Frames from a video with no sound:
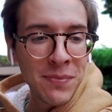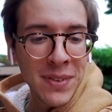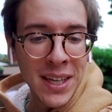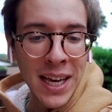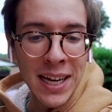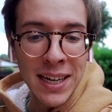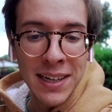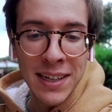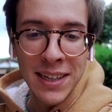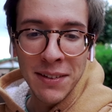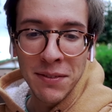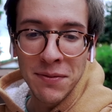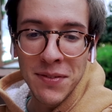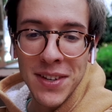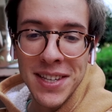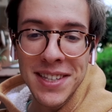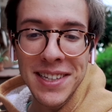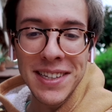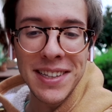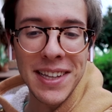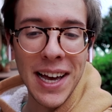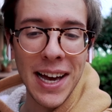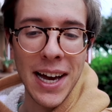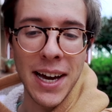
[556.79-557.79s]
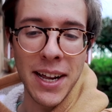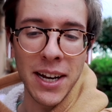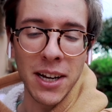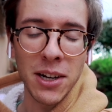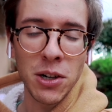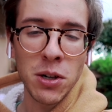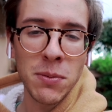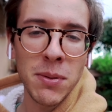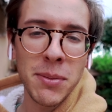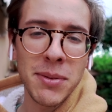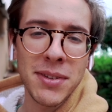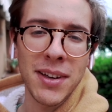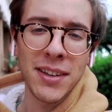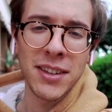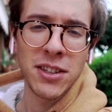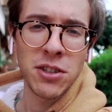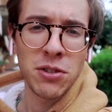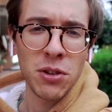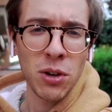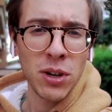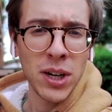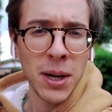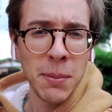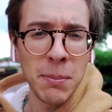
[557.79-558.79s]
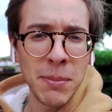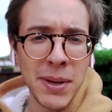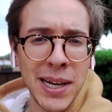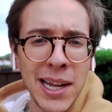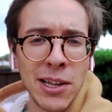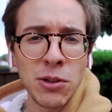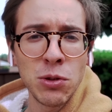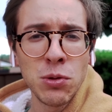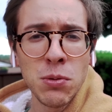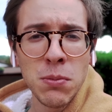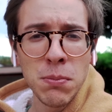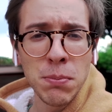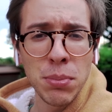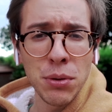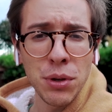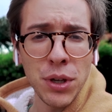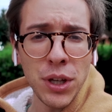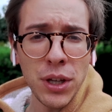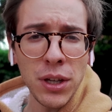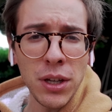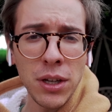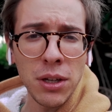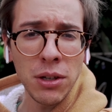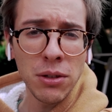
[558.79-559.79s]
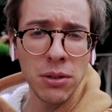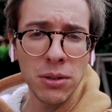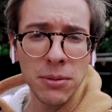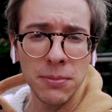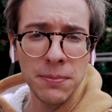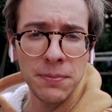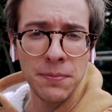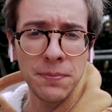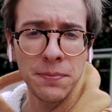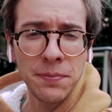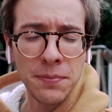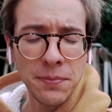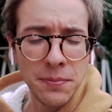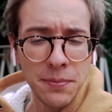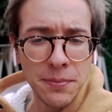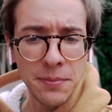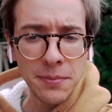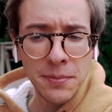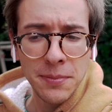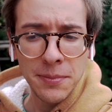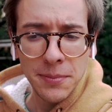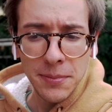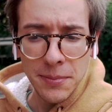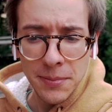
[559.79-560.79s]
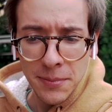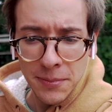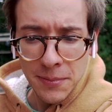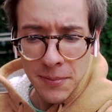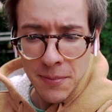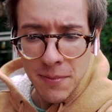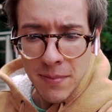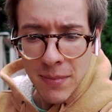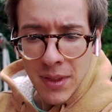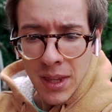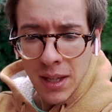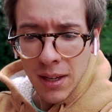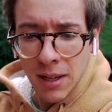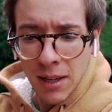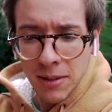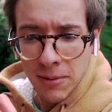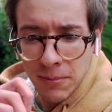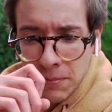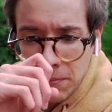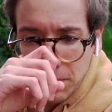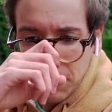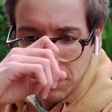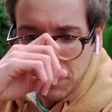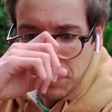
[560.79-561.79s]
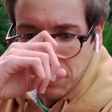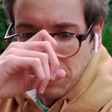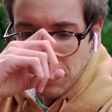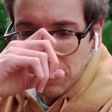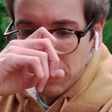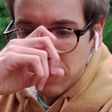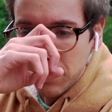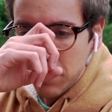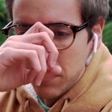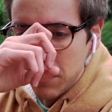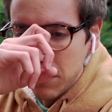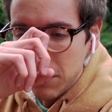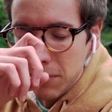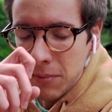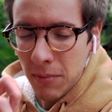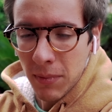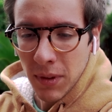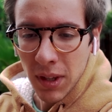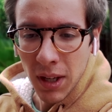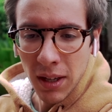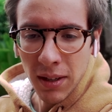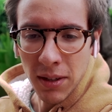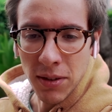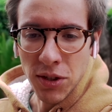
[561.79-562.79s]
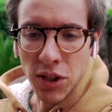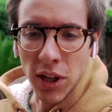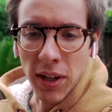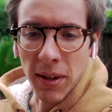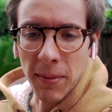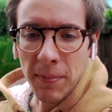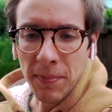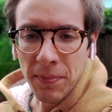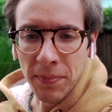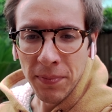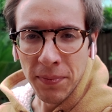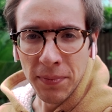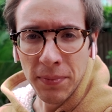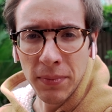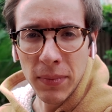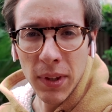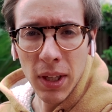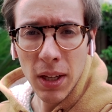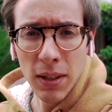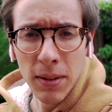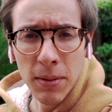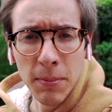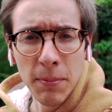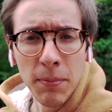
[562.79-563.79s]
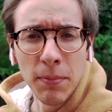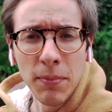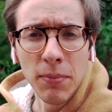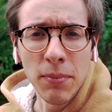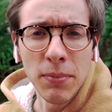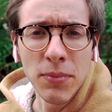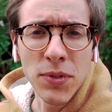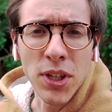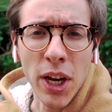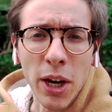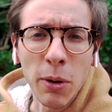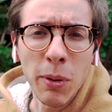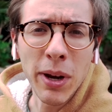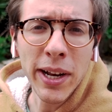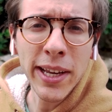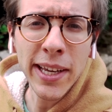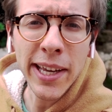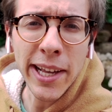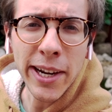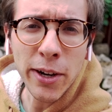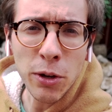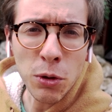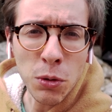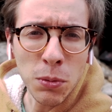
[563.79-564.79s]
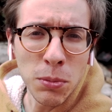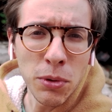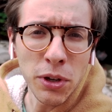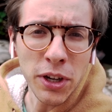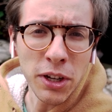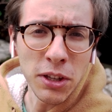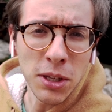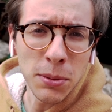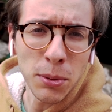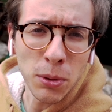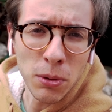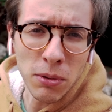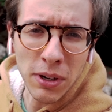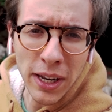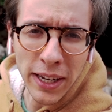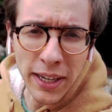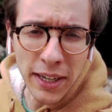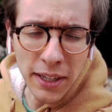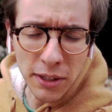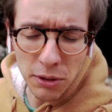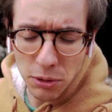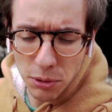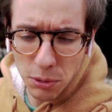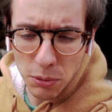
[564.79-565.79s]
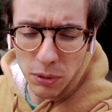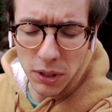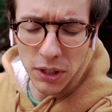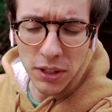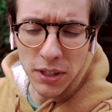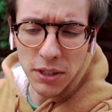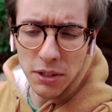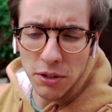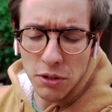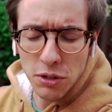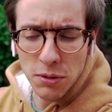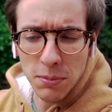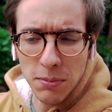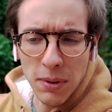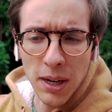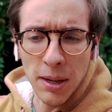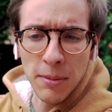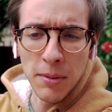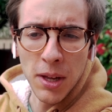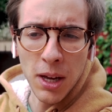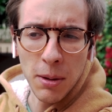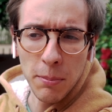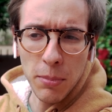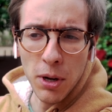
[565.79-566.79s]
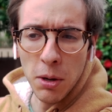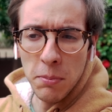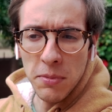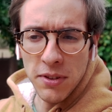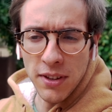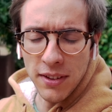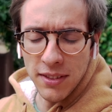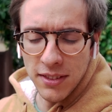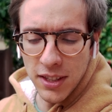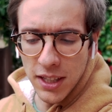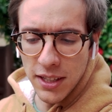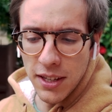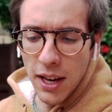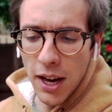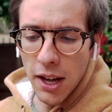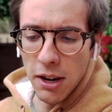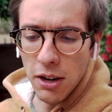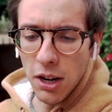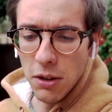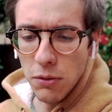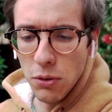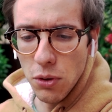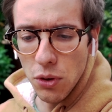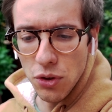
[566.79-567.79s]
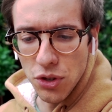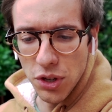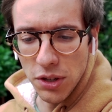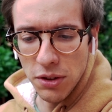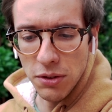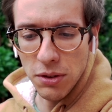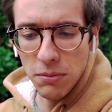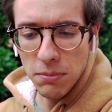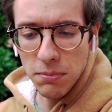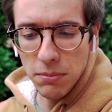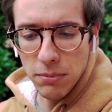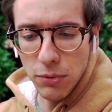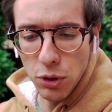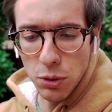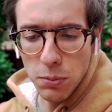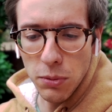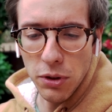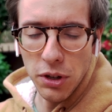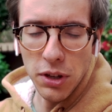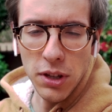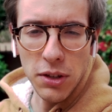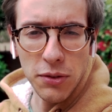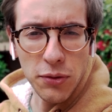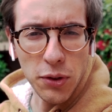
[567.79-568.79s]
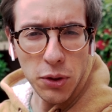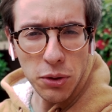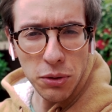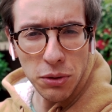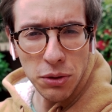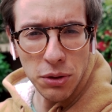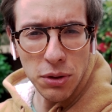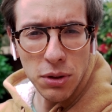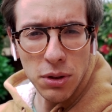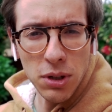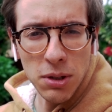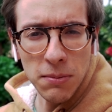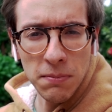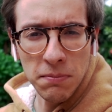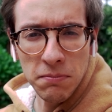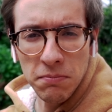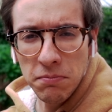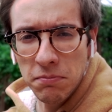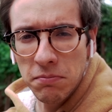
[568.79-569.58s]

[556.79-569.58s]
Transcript: eh, visitare. Come mi sento? Sto camminando un po'. Mi sento abbastanza chiaro, non perfettamente cioè, cristallino. C'è ma... qualche rumore tipo un laghetto qua dietro, insomma. Però mi senti chiara la voce, un rumore sì, di fondo.